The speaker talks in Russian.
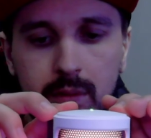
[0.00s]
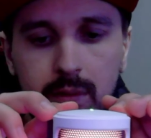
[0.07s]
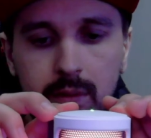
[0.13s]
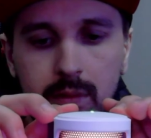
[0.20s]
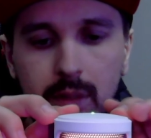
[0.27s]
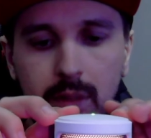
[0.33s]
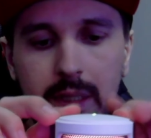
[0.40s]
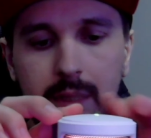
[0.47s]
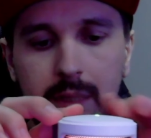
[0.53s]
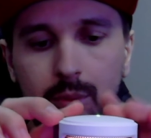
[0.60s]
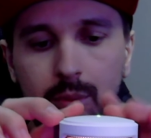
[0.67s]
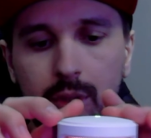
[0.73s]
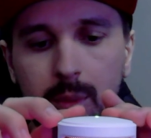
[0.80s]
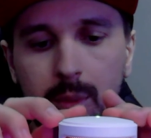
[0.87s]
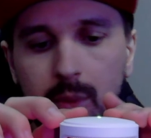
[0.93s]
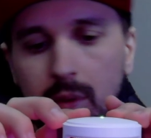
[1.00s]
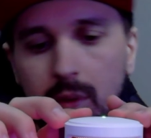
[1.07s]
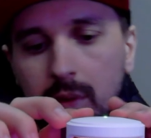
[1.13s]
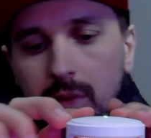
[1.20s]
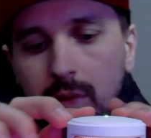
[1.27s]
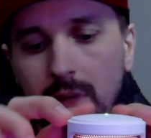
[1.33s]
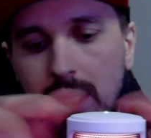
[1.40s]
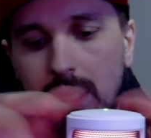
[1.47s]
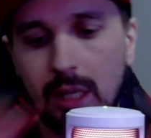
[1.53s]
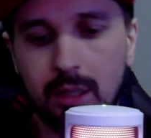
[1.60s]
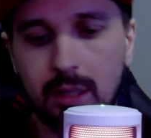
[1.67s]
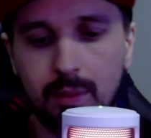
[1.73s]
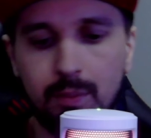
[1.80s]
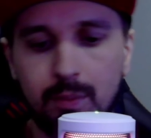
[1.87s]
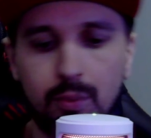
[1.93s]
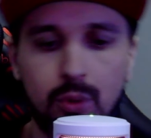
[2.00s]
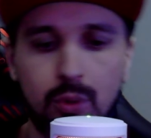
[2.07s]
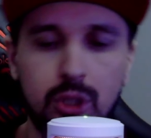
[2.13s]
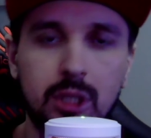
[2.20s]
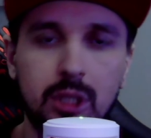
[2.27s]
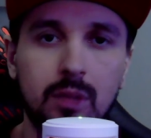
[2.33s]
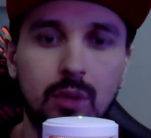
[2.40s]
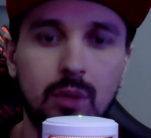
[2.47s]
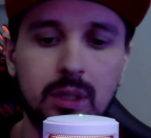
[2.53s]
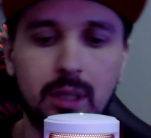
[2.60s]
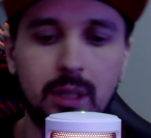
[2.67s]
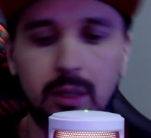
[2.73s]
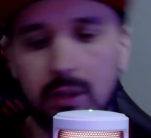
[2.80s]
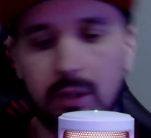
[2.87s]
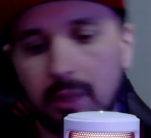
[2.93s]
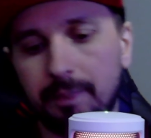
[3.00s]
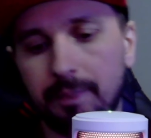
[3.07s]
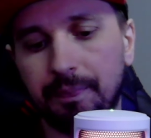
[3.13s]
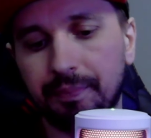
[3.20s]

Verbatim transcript: если будем его вертеть по часовой стрелке.